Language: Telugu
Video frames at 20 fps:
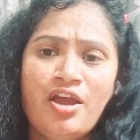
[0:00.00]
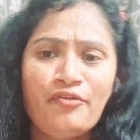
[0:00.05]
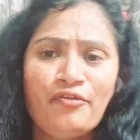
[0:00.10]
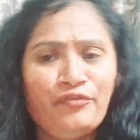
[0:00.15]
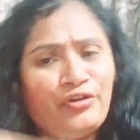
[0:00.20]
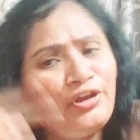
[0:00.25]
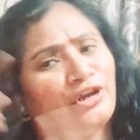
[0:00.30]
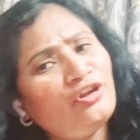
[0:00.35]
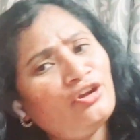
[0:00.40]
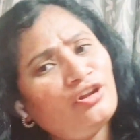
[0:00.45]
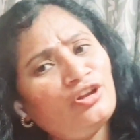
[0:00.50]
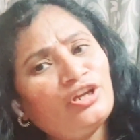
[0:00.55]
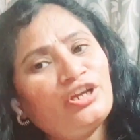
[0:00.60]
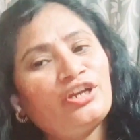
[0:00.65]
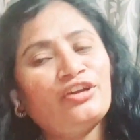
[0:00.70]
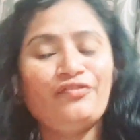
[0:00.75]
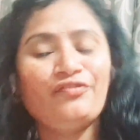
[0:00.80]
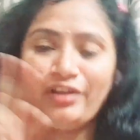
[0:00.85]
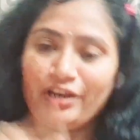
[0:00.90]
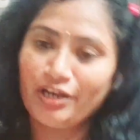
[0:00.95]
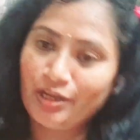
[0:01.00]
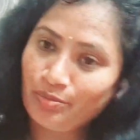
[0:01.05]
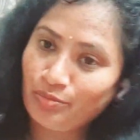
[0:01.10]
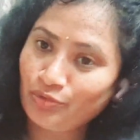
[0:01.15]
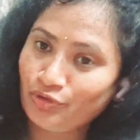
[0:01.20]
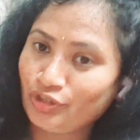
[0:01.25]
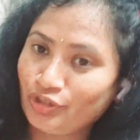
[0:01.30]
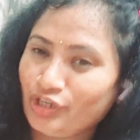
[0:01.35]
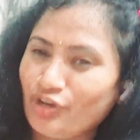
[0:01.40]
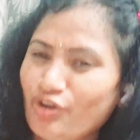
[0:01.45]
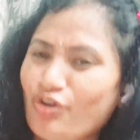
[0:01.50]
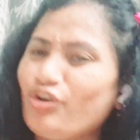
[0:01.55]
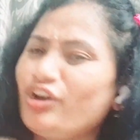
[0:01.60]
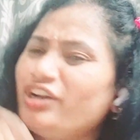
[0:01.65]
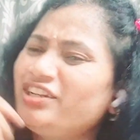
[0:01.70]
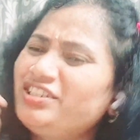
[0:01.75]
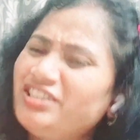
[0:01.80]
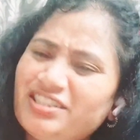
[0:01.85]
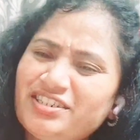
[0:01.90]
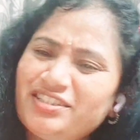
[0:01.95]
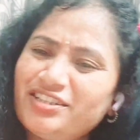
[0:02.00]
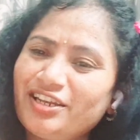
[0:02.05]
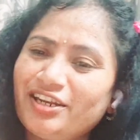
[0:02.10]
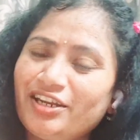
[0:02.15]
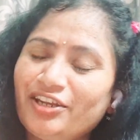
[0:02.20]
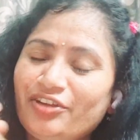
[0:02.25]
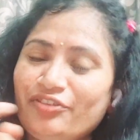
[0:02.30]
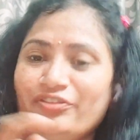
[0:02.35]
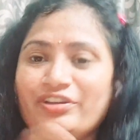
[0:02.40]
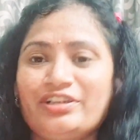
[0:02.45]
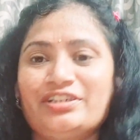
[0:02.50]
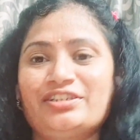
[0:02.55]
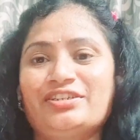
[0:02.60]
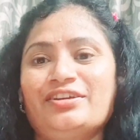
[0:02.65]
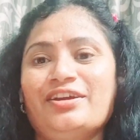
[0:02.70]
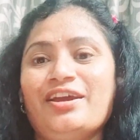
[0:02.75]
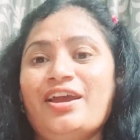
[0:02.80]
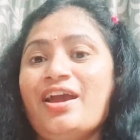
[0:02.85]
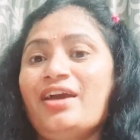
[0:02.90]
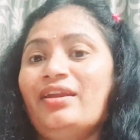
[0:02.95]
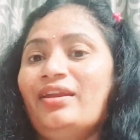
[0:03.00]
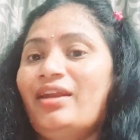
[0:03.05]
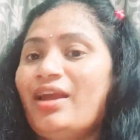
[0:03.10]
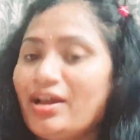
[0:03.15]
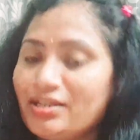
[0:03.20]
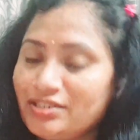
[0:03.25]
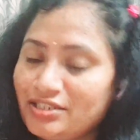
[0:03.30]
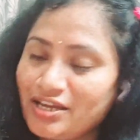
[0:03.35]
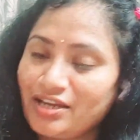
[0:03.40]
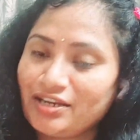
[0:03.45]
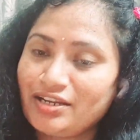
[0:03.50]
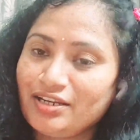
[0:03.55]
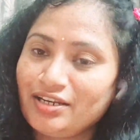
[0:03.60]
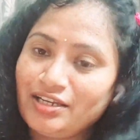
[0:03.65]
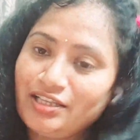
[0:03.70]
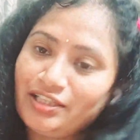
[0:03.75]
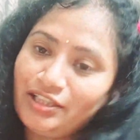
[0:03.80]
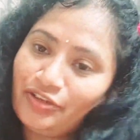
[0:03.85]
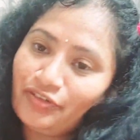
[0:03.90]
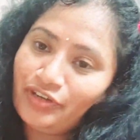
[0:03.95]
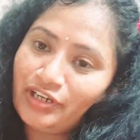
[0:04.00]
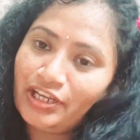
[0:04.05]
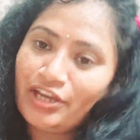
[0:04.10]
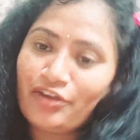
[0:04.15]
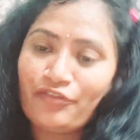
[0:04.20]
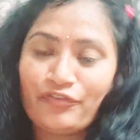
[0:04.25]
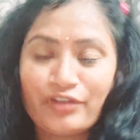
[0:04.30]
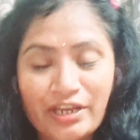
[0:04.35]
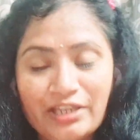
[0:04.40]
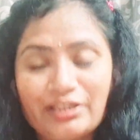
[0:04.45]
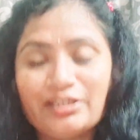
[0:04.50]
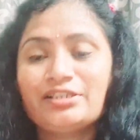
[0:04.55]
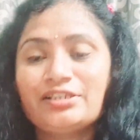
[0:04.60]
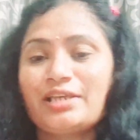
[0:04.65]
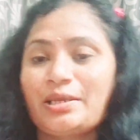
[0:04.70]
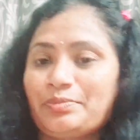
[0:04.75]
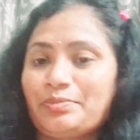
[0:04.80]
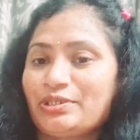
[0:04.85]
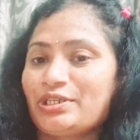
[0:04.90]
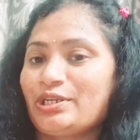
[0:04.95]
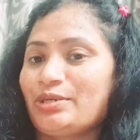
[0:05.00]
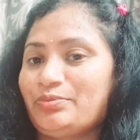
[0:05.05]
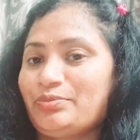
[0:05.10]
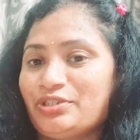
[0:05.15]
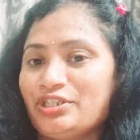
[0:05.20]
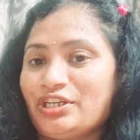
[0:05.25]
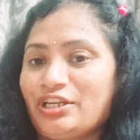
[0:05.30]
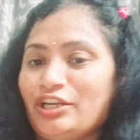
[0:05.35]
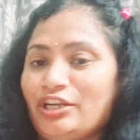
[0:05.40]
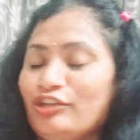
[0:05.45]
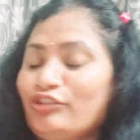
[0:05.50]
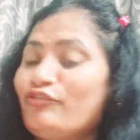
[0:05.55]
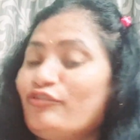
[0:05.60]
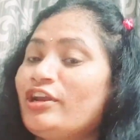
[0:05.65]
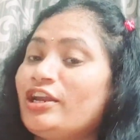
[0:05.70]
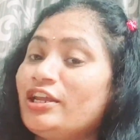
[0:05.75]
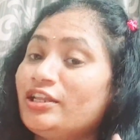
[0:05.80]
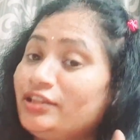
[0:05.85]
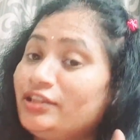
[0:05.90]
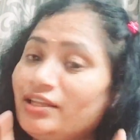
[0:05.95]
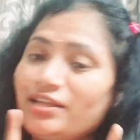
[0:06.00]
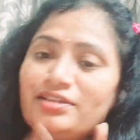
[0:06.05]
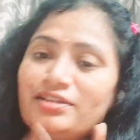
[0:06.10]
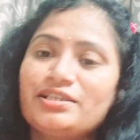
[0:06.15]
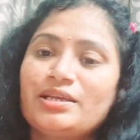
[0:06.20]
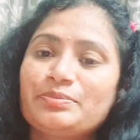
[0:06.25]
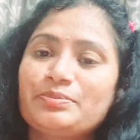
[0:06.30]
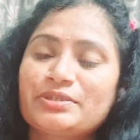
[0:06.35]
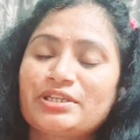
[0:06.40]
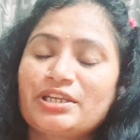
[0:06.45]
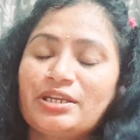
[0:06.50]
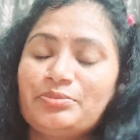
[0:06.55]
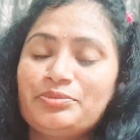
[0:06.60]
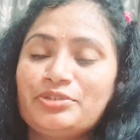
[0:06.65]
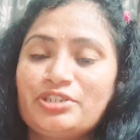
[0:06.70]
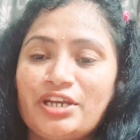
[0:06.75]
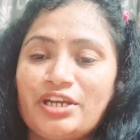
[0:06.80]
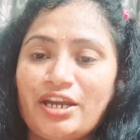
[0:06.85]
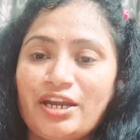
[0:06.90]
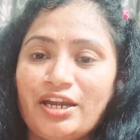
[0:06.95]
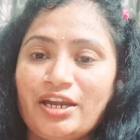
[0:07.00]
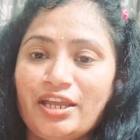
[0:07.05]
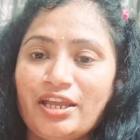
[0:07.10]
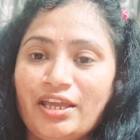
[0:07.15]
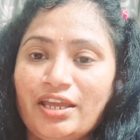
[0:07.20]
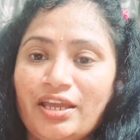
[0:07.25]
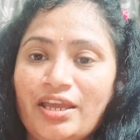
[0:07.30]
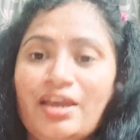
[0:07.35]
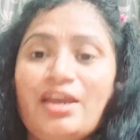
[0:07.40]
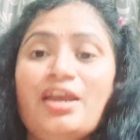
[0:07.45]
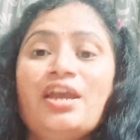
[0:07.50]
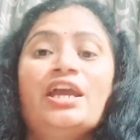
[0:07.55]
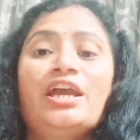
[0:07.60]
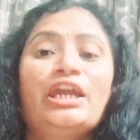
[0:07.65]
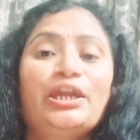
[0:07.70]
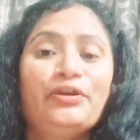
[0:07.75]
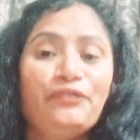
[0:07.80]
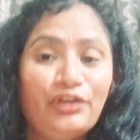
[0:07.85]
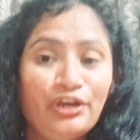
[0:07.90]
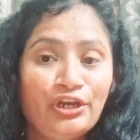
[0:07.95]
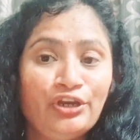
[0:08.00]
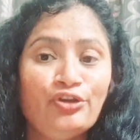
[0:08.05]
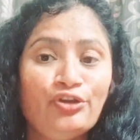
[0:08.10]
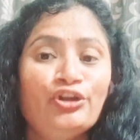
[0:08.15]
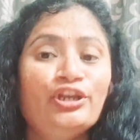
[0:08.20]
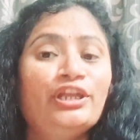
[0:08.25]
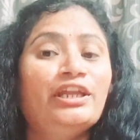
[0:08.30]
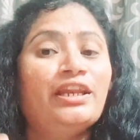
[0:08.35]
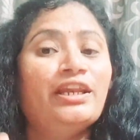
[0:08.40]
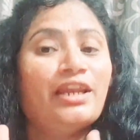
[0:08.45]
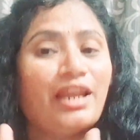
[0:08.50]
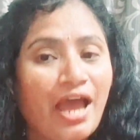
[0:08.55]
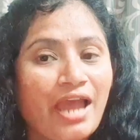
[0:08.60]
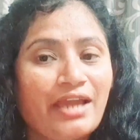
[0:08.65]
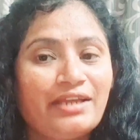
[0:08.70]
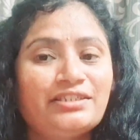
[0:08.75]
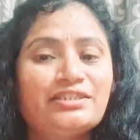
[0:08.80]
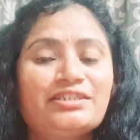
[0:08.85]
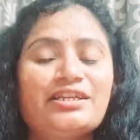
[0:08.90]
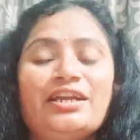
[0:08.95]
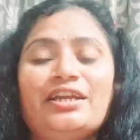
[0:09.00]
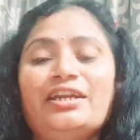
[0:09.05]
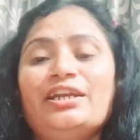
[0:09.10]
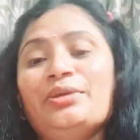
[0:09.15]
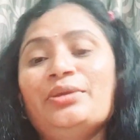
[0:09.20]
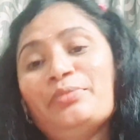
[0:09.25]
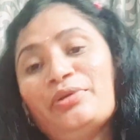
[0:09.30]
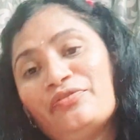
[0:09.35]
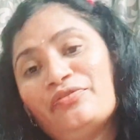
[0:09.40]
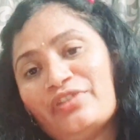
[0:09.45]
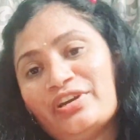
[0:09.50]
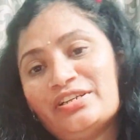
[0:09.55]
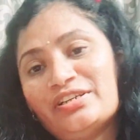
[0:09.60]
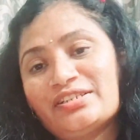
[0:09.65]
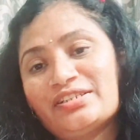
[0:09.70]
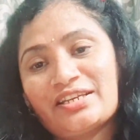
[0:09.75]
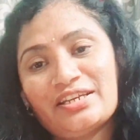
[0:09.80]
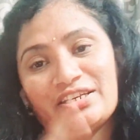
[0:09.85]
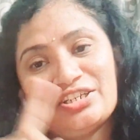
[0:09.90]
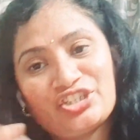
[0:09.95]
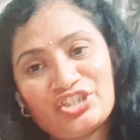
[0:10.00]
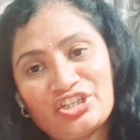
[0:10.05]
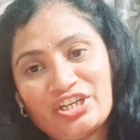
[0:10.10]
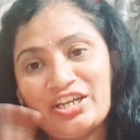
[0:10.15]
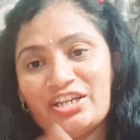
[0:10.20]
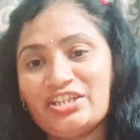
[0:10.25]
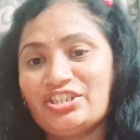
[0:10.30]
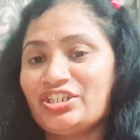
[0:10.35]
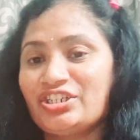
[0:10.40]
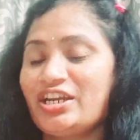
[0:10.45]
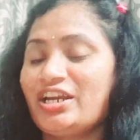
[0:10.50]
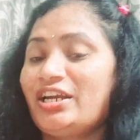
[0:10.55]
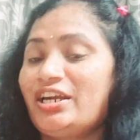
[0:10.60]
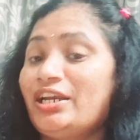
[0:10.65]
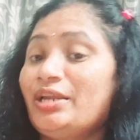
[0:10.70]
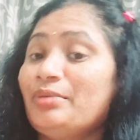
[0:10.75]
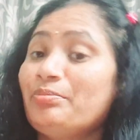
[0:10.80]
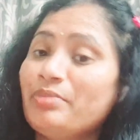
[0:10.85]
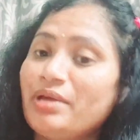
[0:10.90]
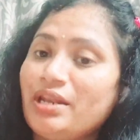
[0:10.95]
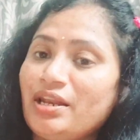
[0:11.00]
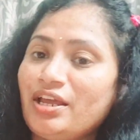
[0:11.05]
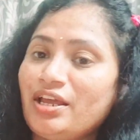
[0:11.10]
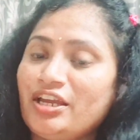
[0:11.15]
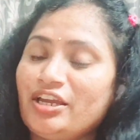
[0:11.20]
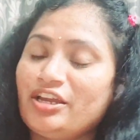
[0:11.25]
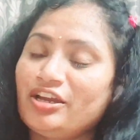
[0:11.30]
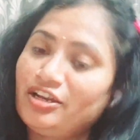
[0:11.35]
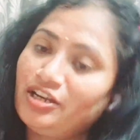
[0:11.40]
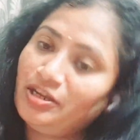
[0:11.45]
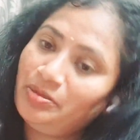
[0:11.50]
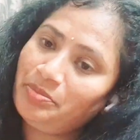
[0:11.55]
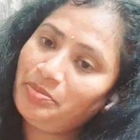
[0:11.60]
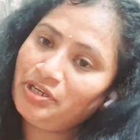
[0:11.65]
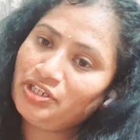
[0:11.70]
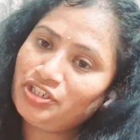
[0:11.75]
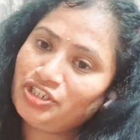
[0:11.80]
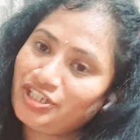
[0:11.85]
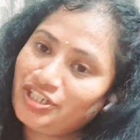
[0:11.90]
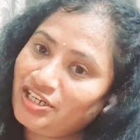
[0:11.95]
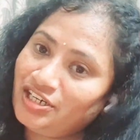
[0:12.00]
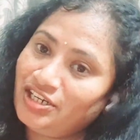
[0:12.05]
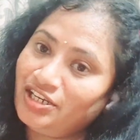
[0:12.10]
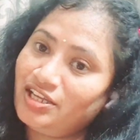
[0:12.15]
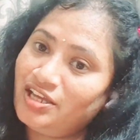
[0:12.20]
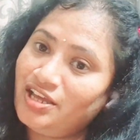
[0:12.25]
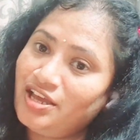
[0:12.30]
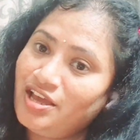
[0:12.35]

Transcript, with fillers: వీడియోలోకి వెళ్ళే ముందుగా ఒక చిన్న రిక్వెస్ట్ నా ఛానల్ని ఇంతటికి ఎవరైతే సబ్స్క్రైబ్ చేయలేదు వాళ్ళందరూ సబ్స్క్రైబ్ చేయండి ఈ వీడియోని లైక్ చేయండి మీ ఫ్రెండ్స్కి షేర్ చేయండి బెల్ ఐకాన్ని పిక్ చేయండి